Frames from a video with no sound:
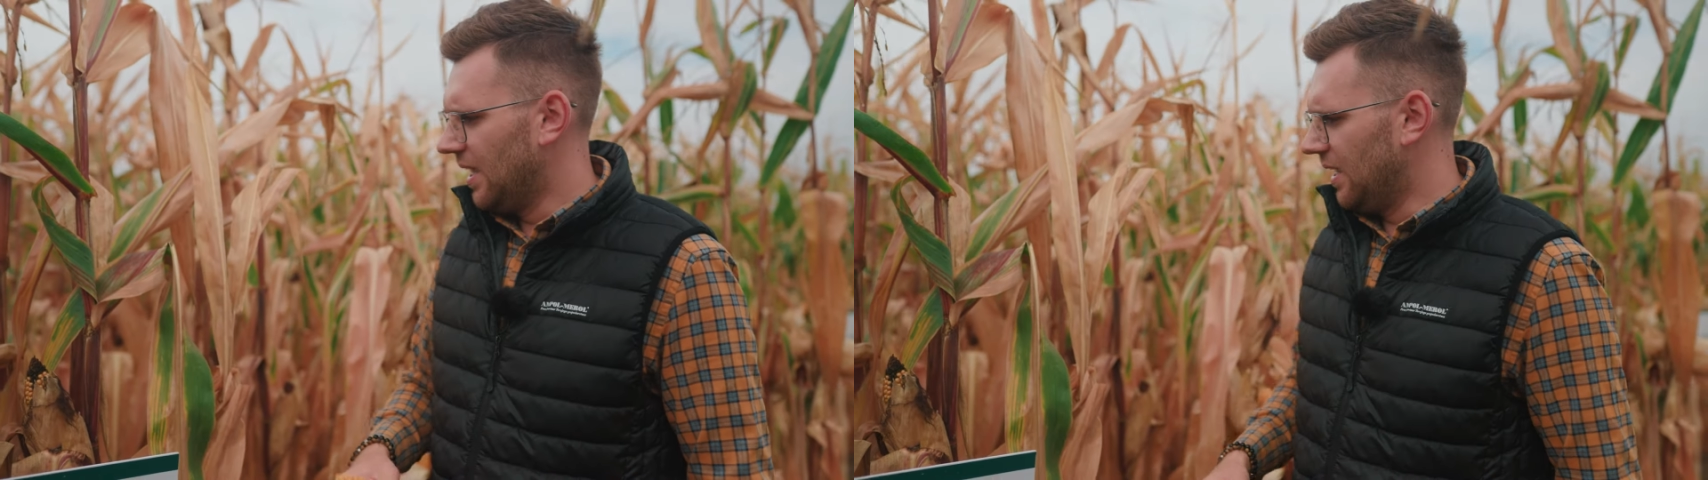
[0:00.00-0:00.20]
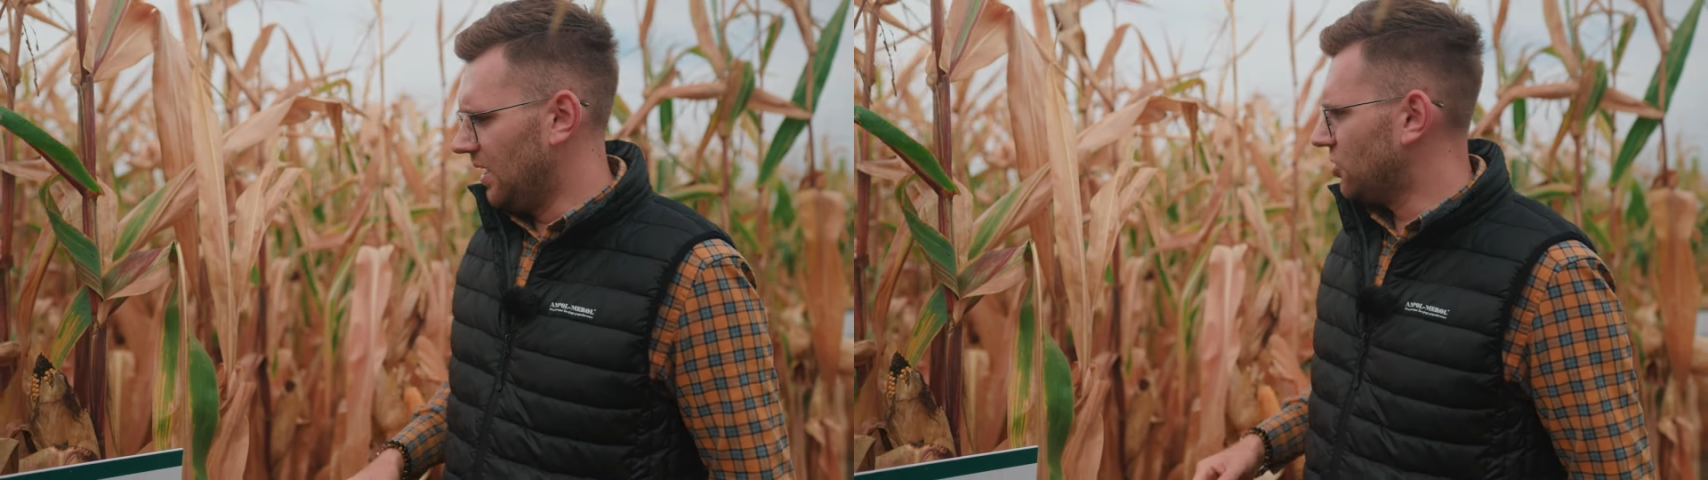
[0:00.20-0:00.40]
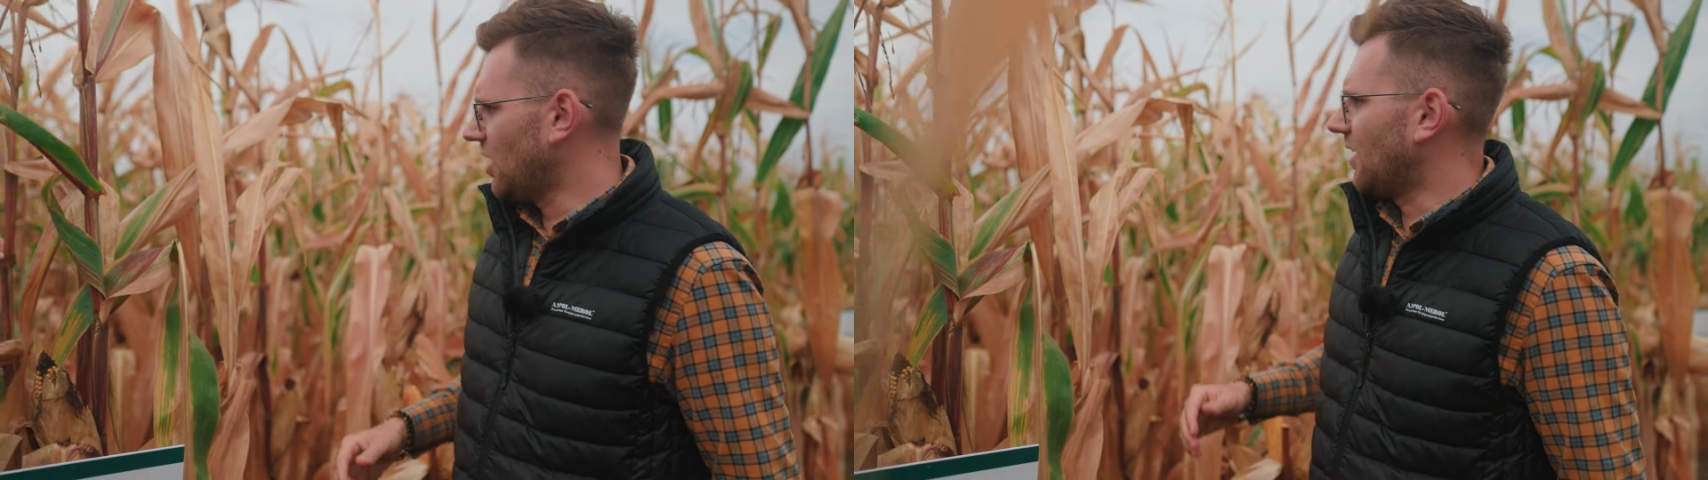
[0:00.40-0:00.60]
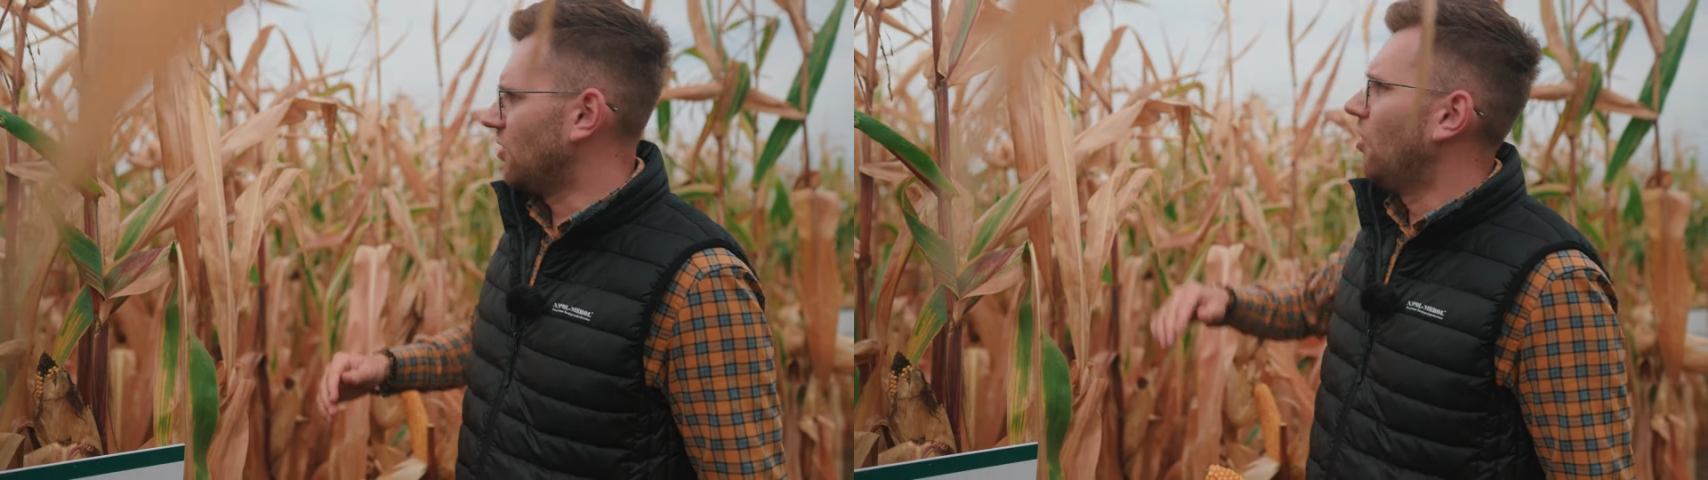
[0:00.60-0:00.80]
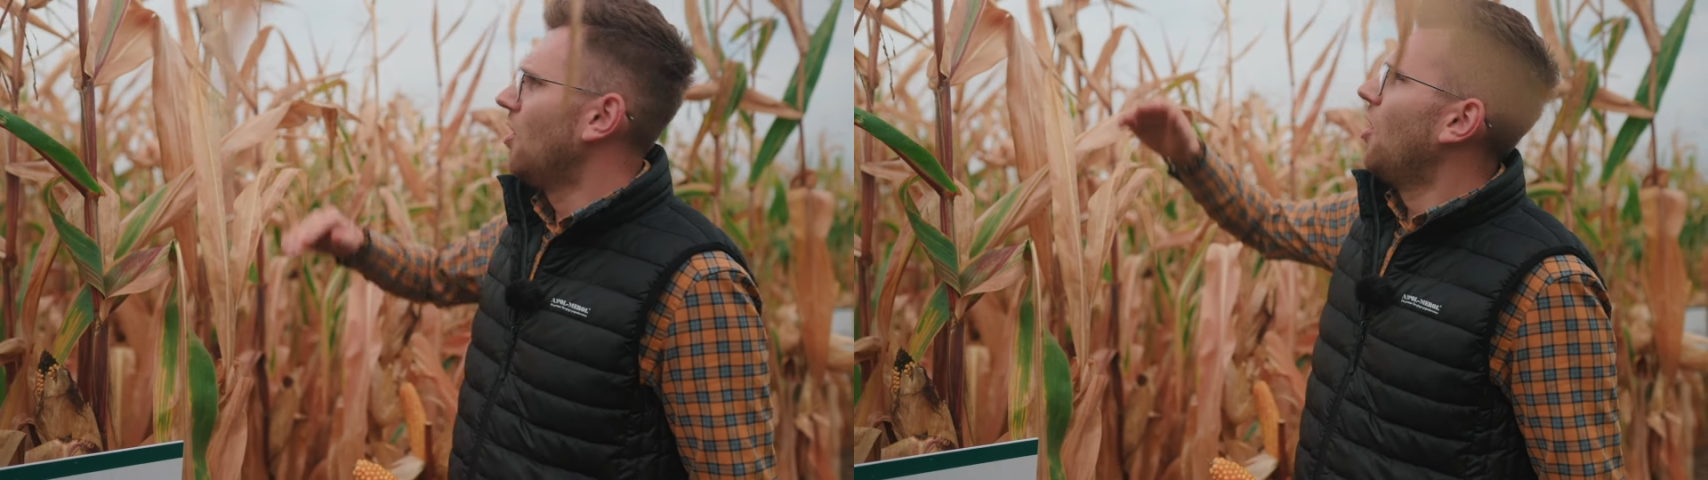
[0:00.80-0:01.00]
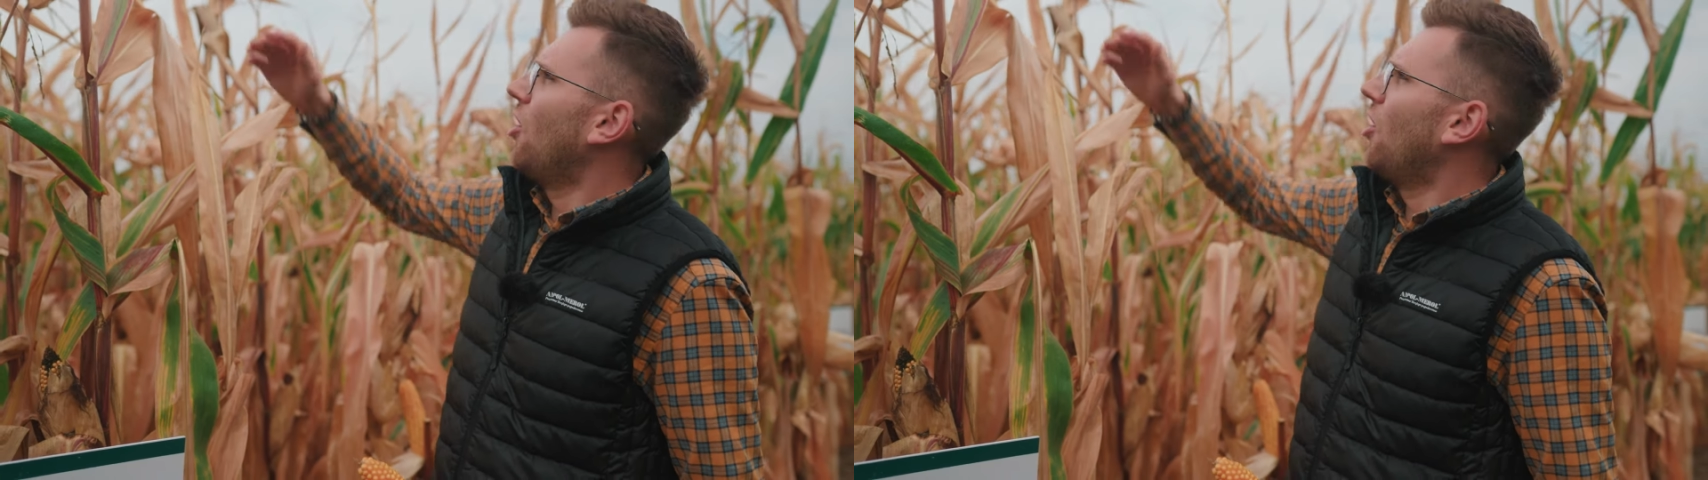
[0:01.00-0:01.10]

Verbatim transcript: yy, ziarno.